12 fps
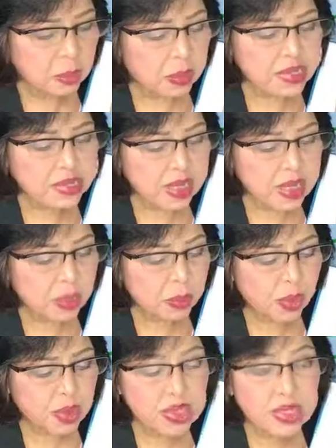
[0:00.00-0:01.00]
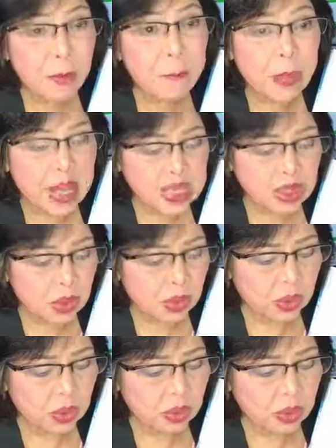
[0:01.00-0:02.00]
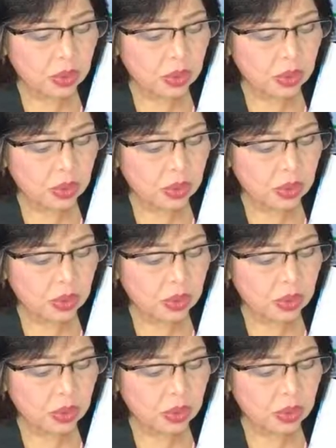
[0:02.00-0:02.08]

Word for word: basahin mo yung sampanyo.